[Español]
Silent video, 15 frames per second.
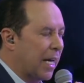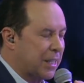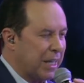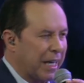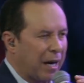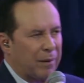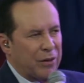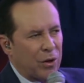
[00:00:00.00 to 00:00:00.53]

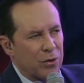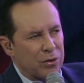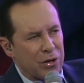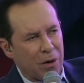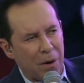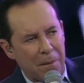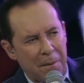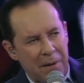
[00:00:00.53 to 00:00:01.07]
Así que cuando
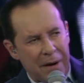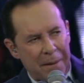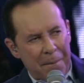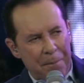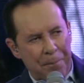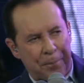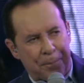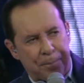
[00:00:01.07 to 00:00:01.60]
uno
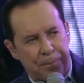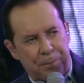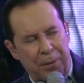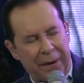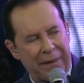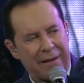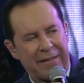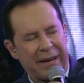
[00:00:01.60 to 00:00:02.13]

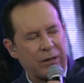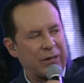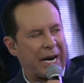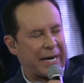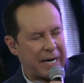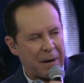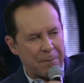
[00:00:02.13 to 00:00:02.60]
puede ver una